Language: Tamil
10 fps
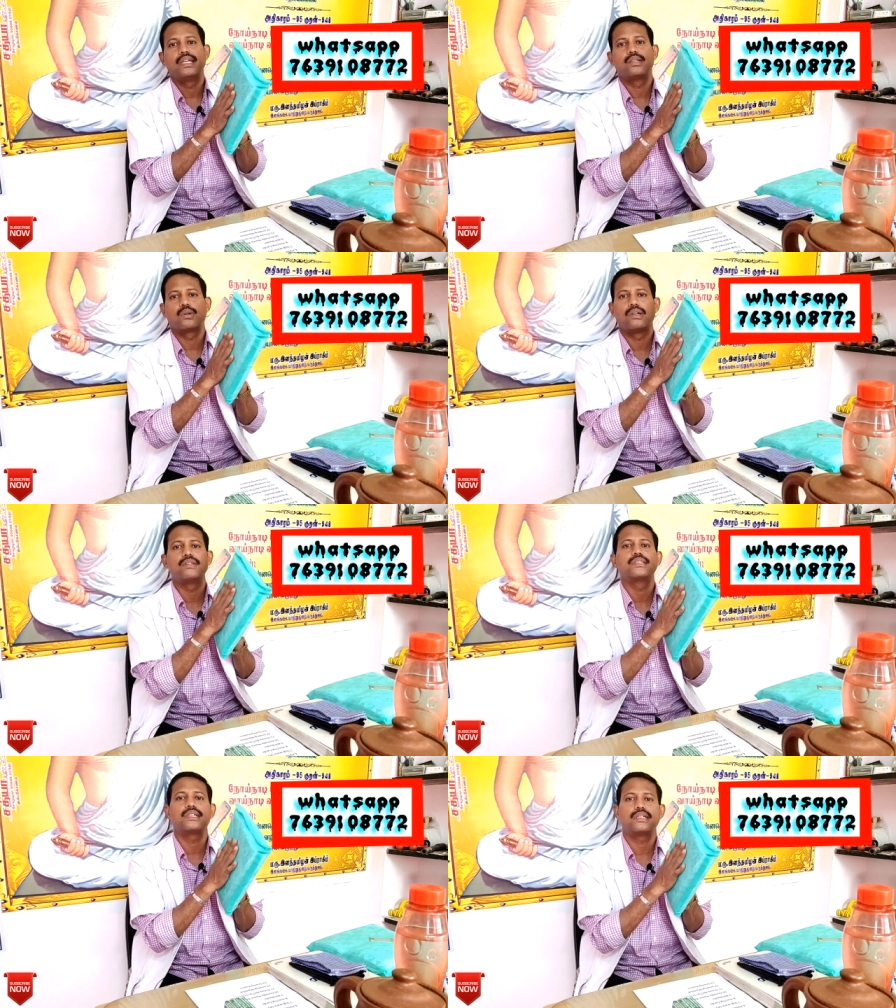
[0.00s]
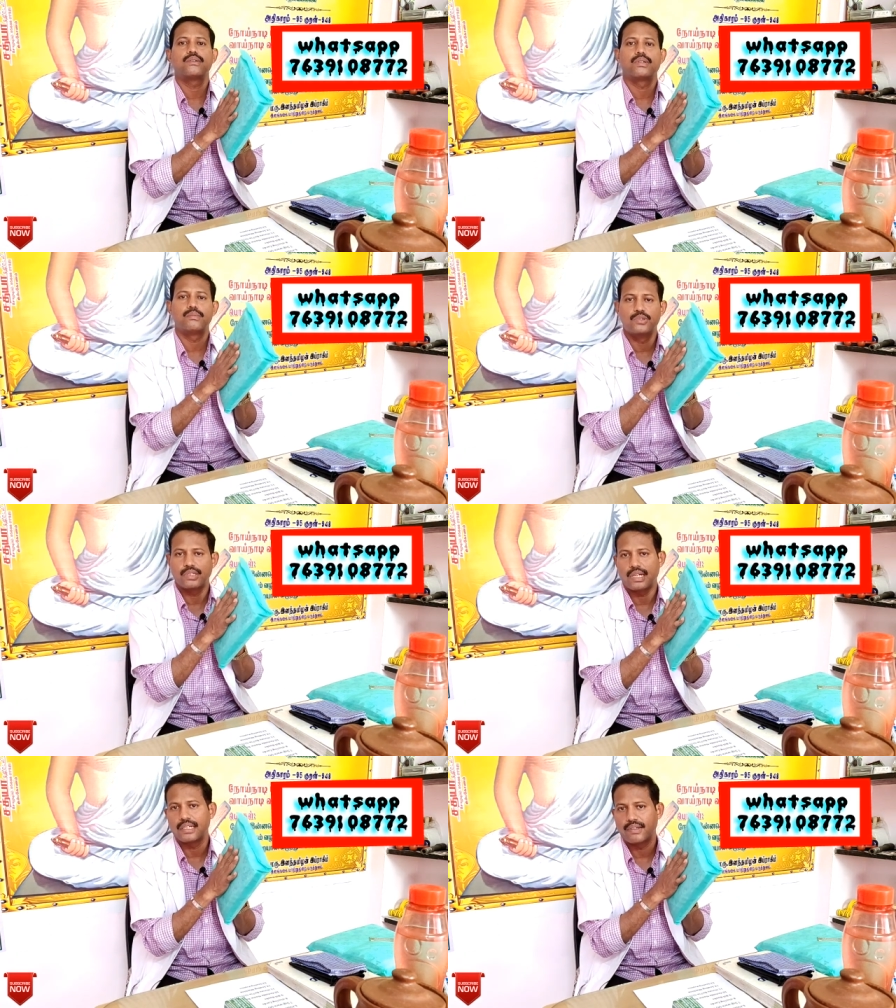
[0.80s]
இதுக்குள்ளே வந்து ஒரு
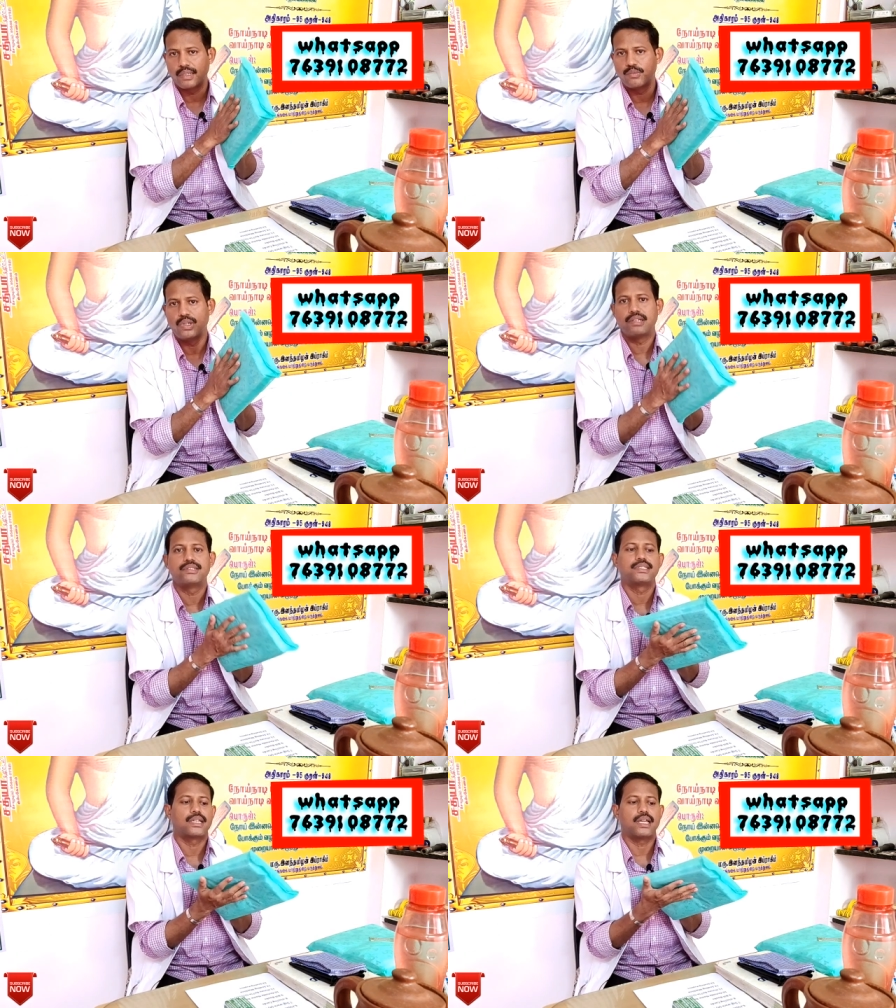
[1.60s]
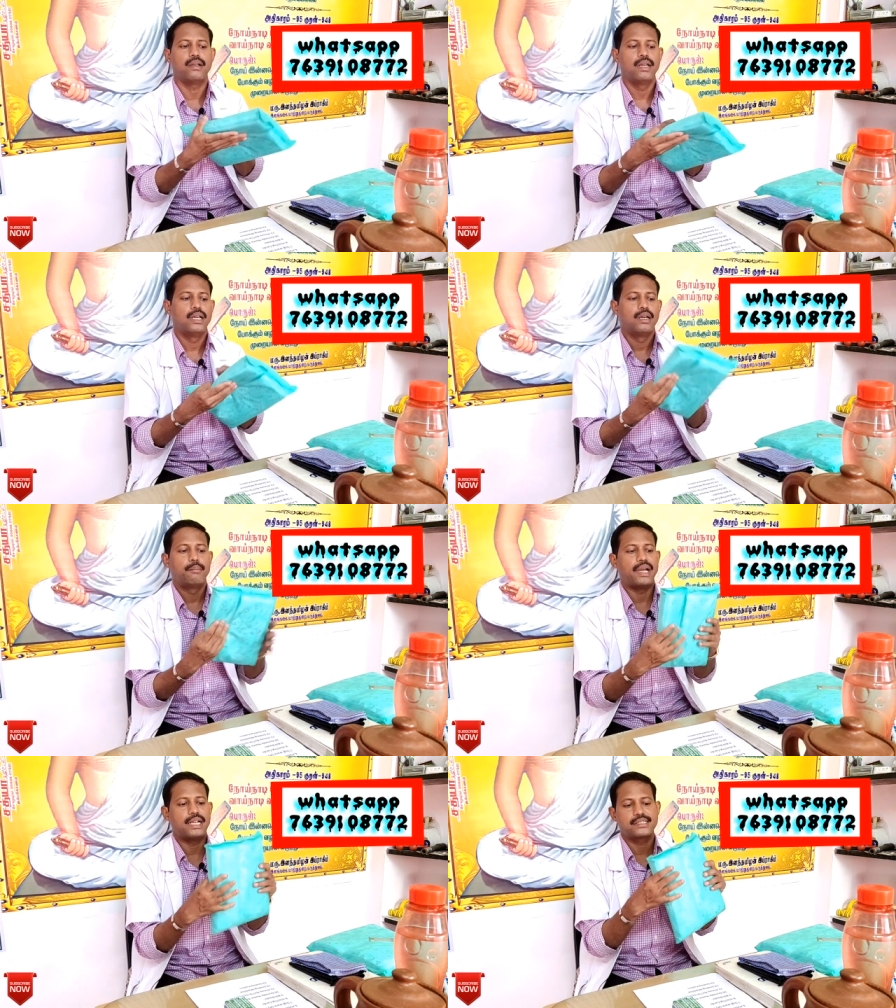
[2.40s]
மூன்று நான்கு வகை மூலிகை வச்சுருக்கேன்
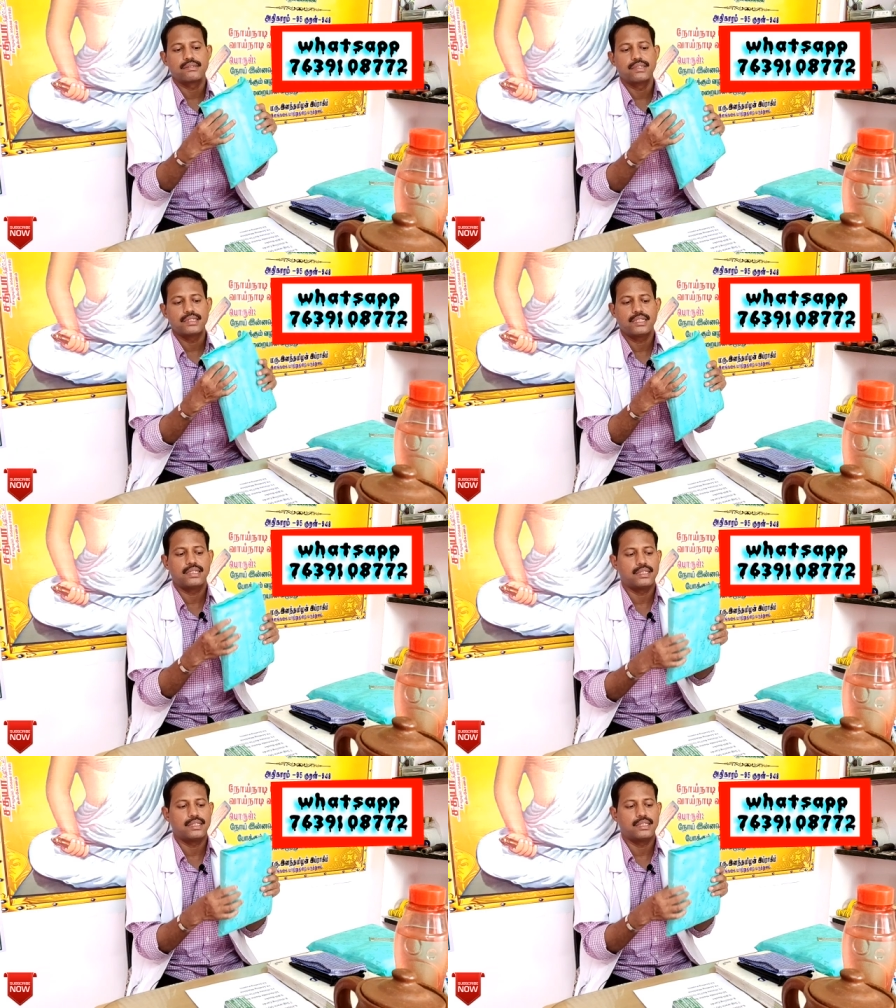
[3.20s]
பேட்ஸ் வந்து